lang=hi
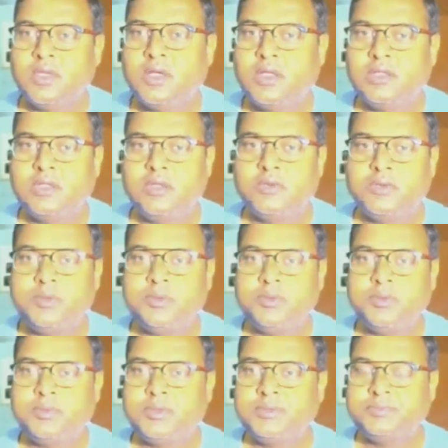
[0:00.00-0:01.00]
हेलो
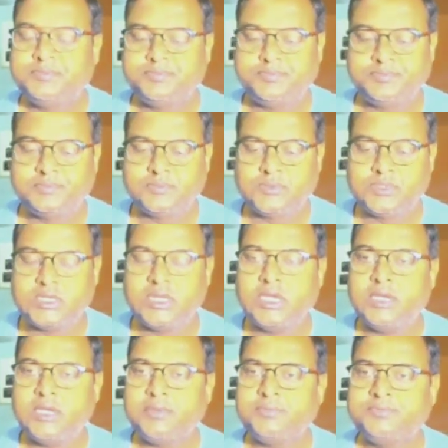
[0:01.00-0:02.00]
एवरीवन
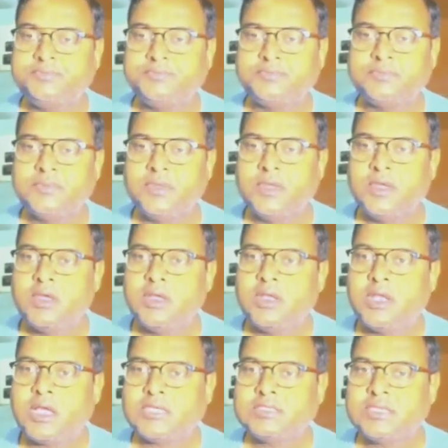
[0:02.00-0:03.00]
चलिए
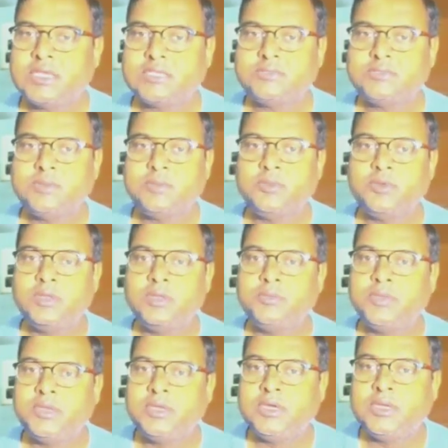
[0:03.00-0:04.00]
लास्ट क्लास में हम लोगों ने
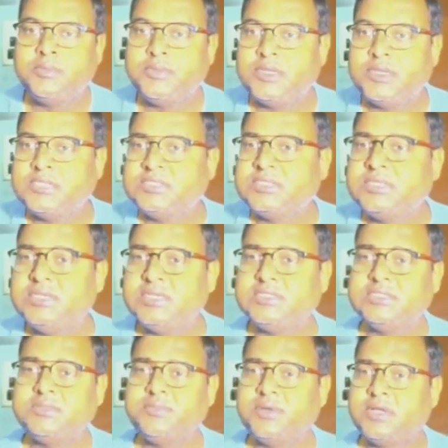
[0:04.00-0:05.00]
इलिमिनेशन
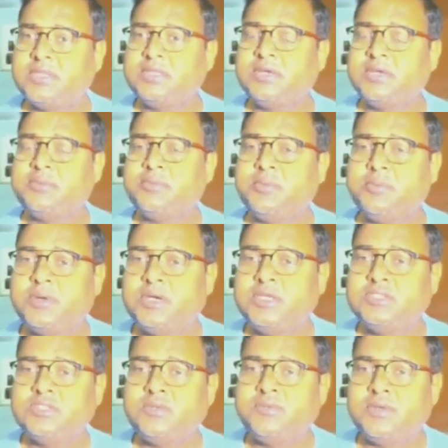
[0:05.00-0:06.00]
रिएक्शन पढ़ा था
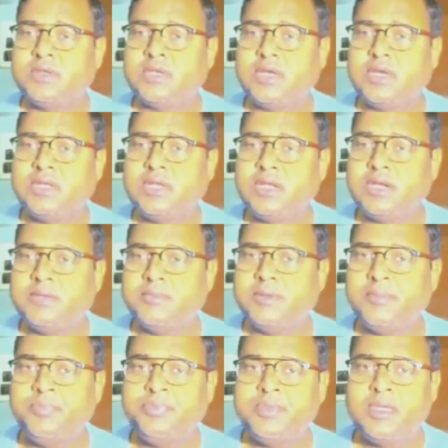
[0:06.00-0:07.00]
प्रॉपर्टीज ऑफ अल्काइल हैलाइड
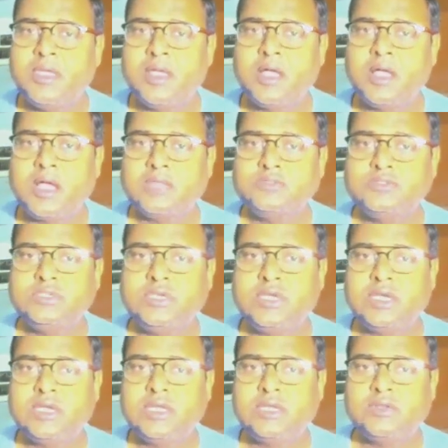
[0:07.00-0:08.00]
में आज उसी
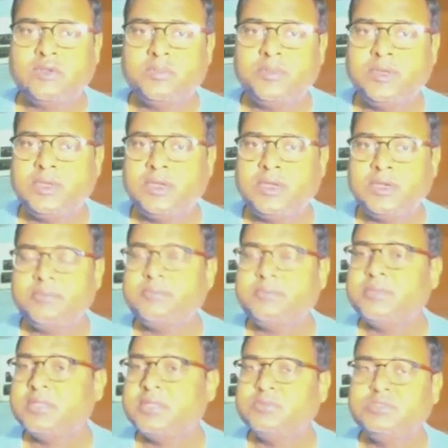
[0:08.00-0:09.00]
का अगला टॉपिक है
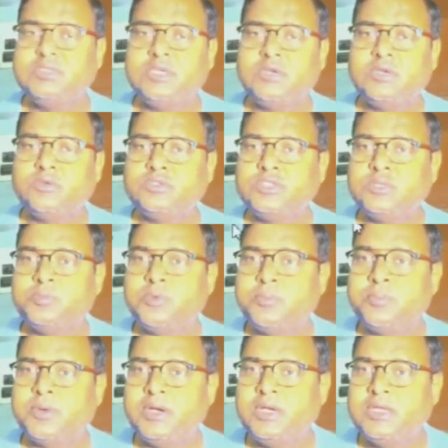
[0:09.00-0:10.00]
मतलब उसी का कुछ
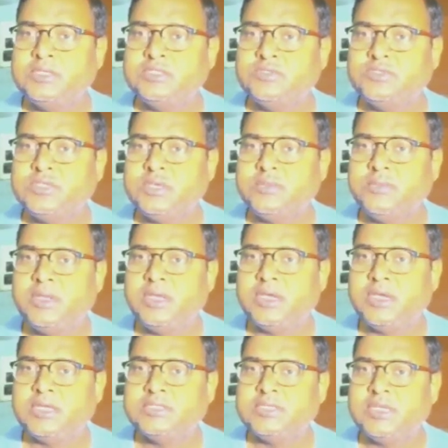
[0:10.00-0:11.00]
प्रॉपर्टीज है उसे हम
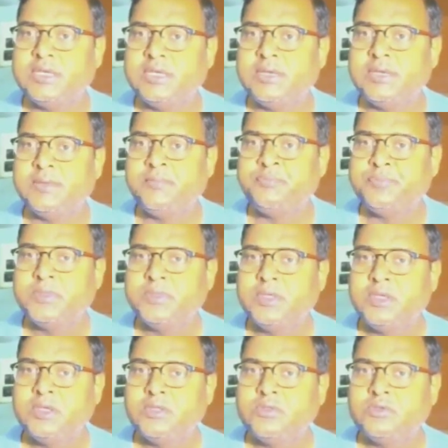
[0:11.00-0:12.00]
लेकर चलेंगे
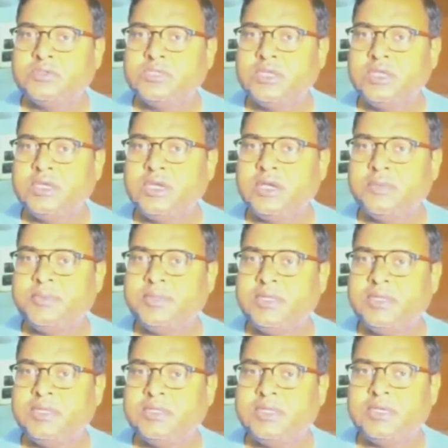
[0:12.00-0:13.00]
तो चलिए यहाँ पे
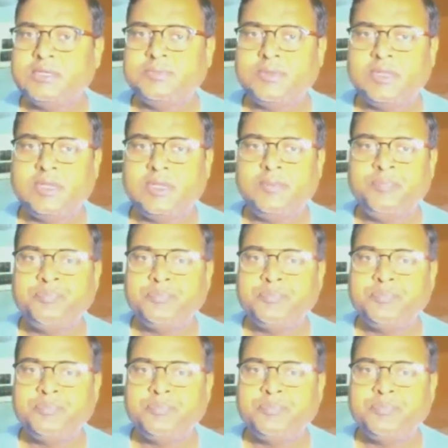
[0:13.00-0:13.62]
देखते हैं पहले